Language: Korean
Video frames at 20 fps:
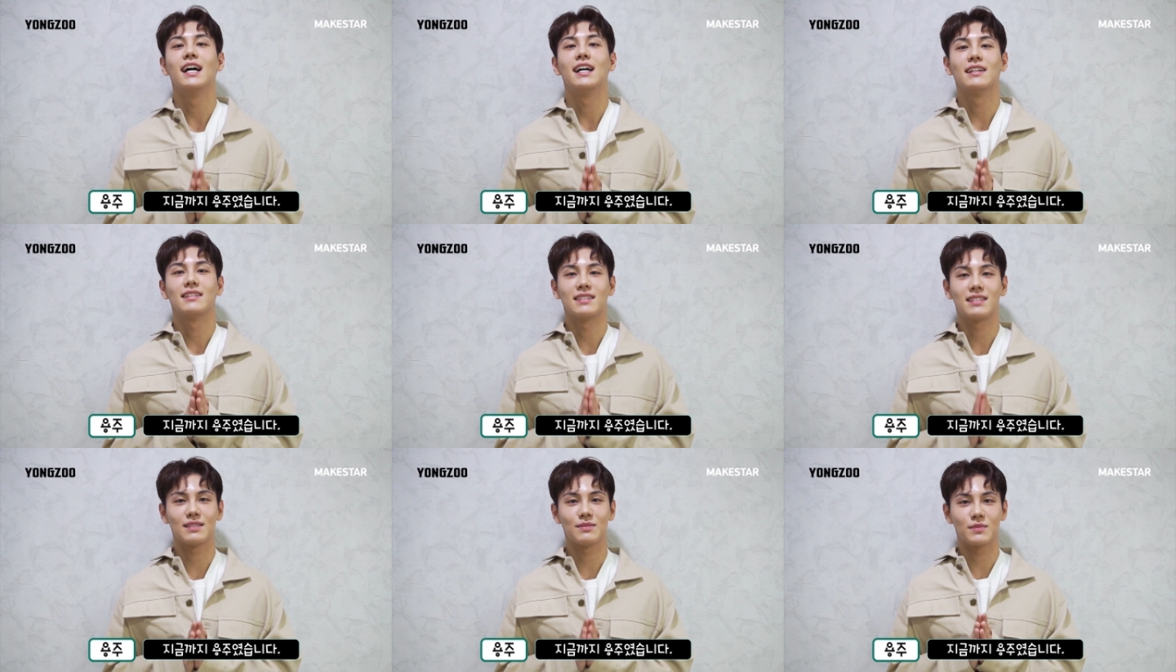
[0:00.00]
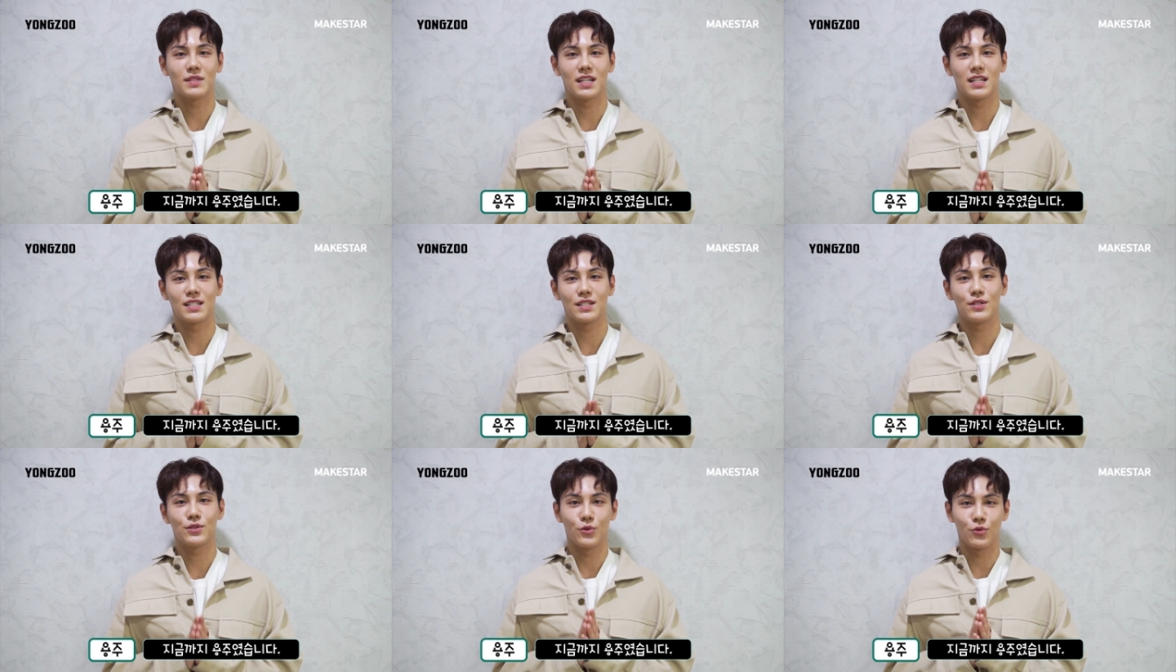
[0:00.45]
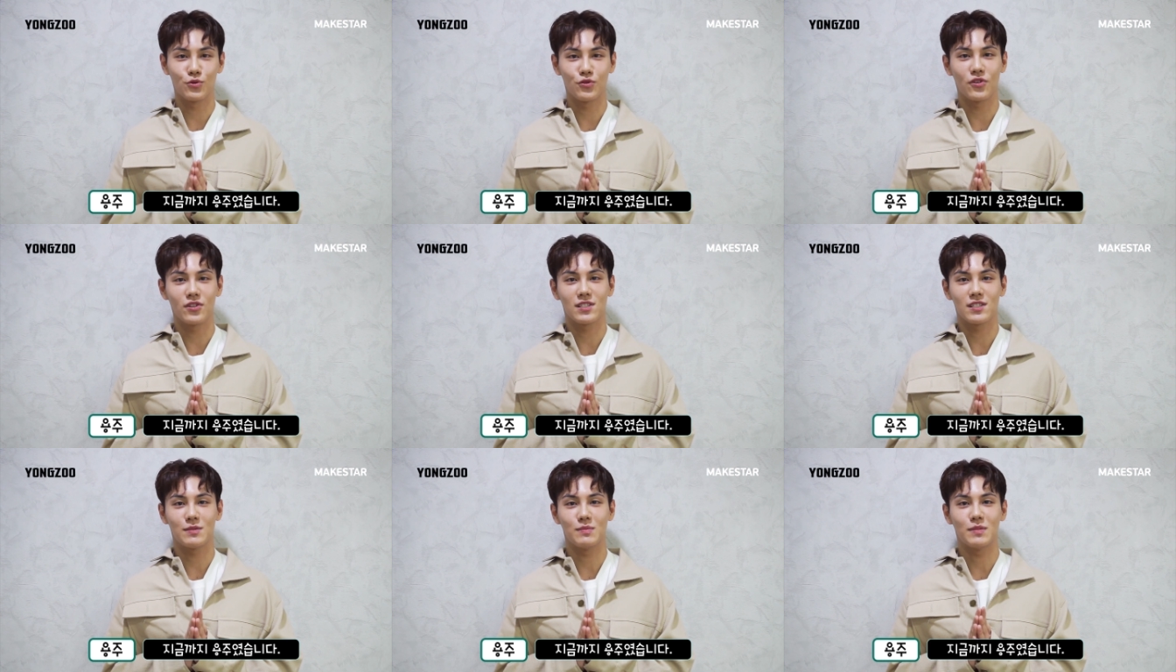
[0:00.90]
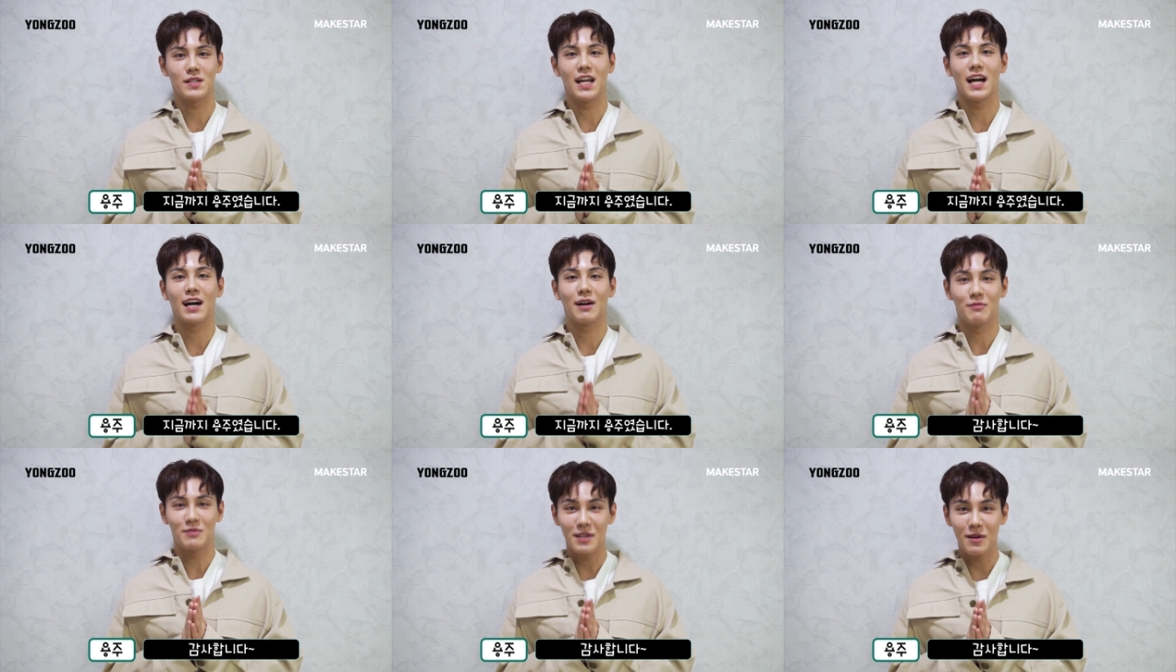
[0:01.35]
지금까지 용주였습니다.
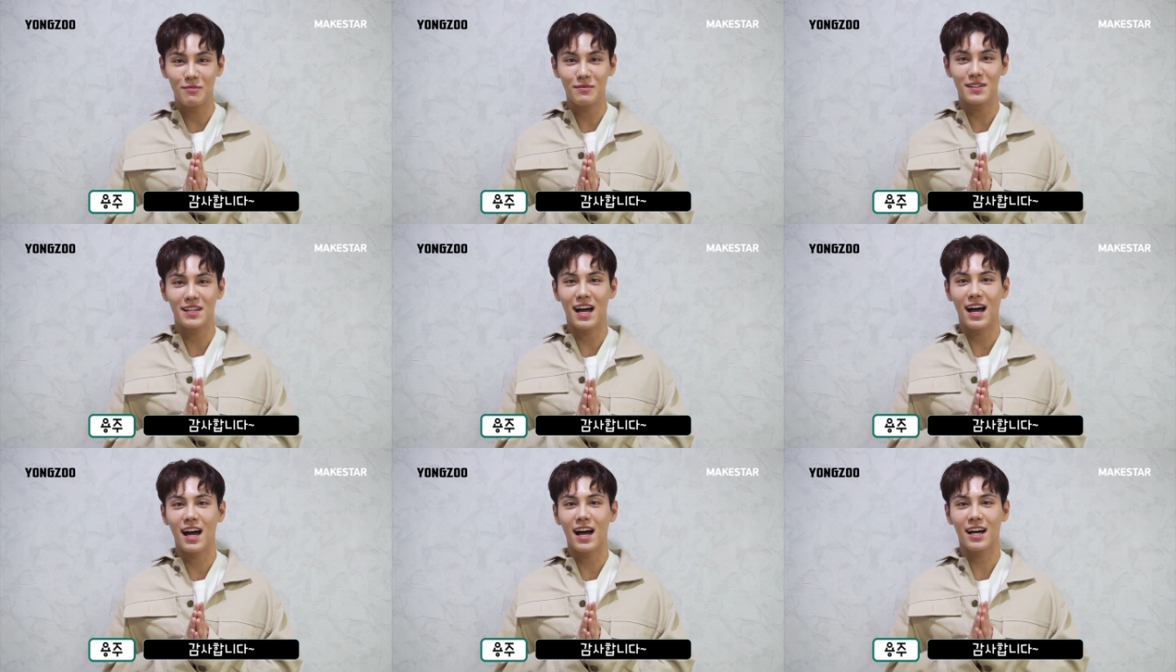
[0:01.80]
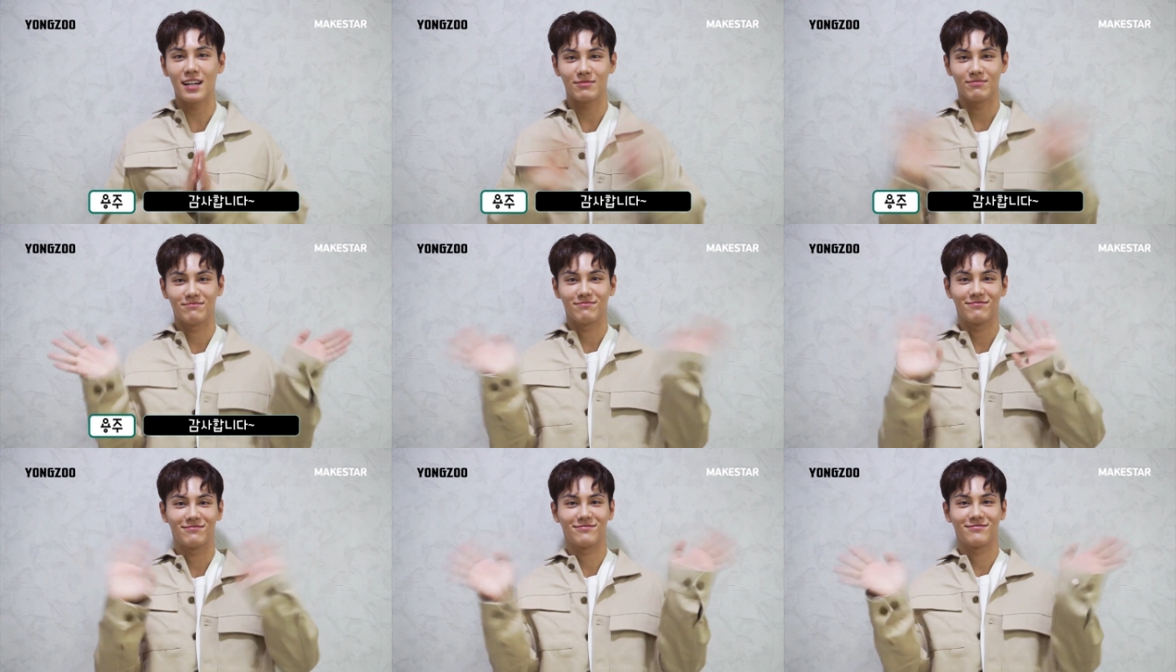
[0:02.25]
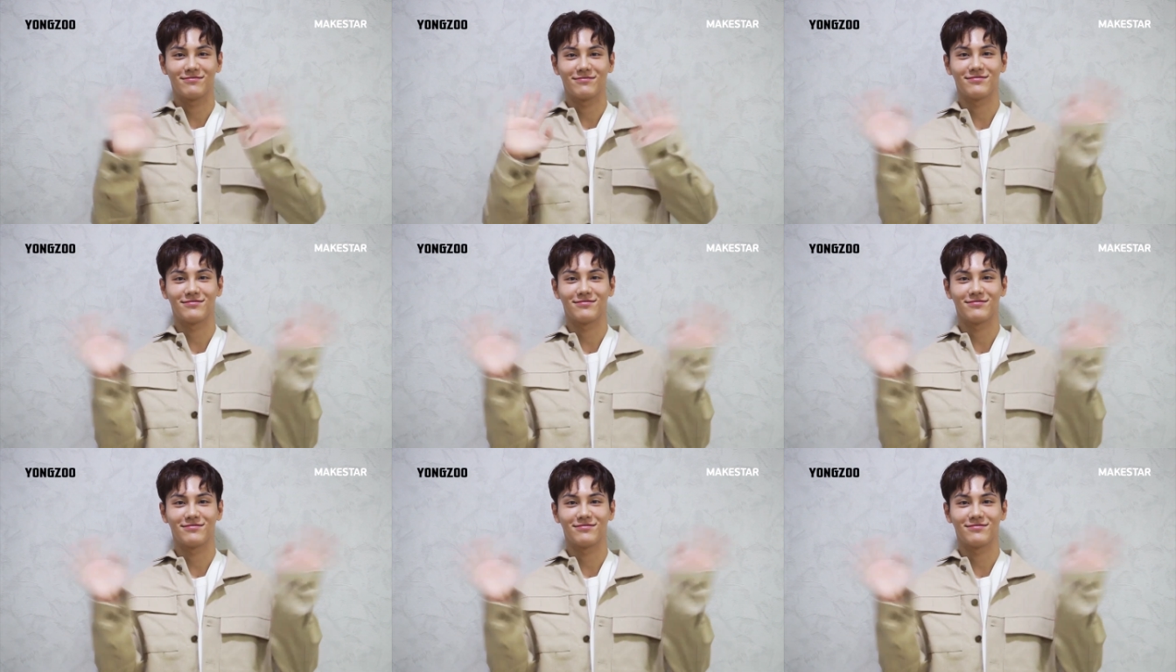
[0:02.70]
감사합니다.